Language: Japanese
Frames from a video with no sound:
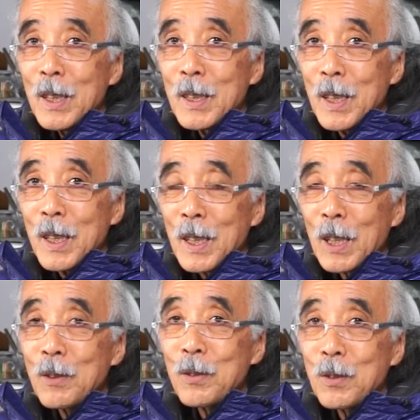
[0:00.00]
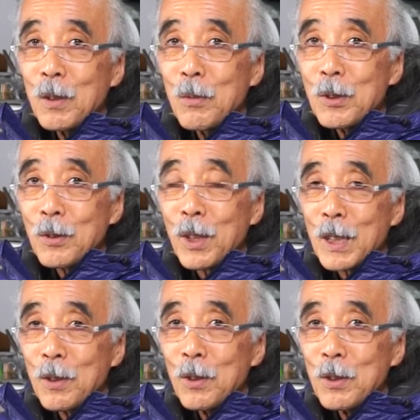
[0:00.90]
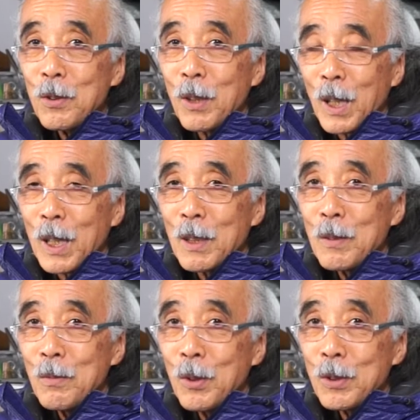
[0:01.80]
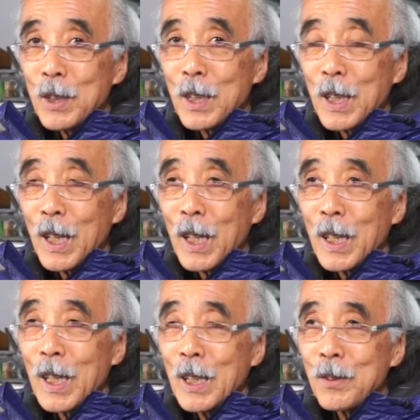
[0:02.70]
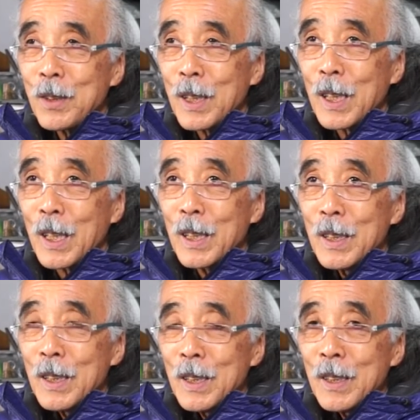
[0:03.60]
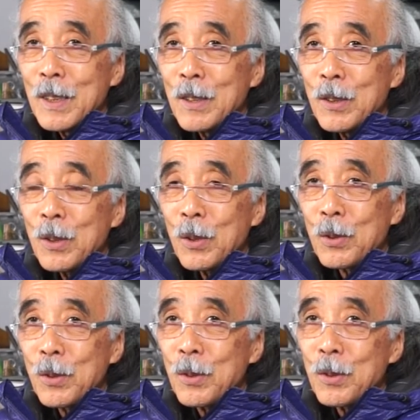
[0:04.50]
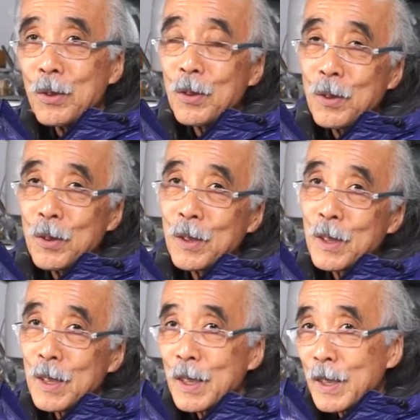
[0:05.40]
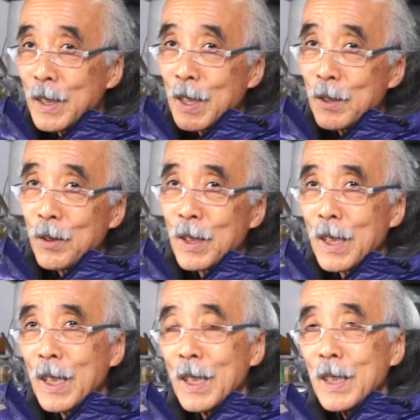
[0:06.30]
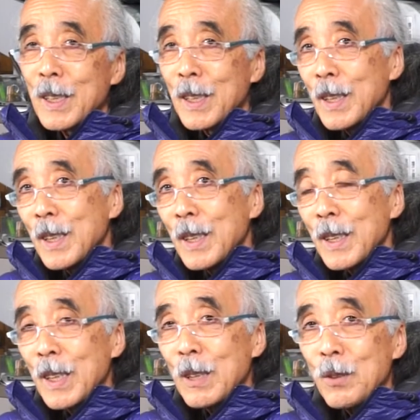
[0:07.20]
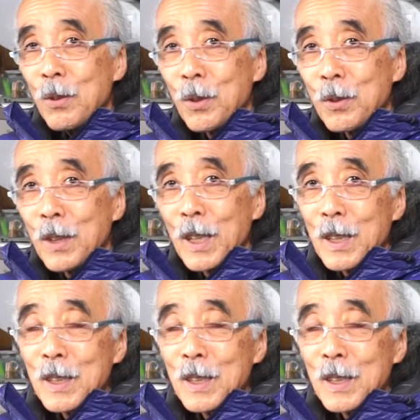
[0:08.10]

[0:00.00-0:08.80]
ね、家族を持つとか、そういうような目的があるから、授業という、こう、なんていうかな、原動力が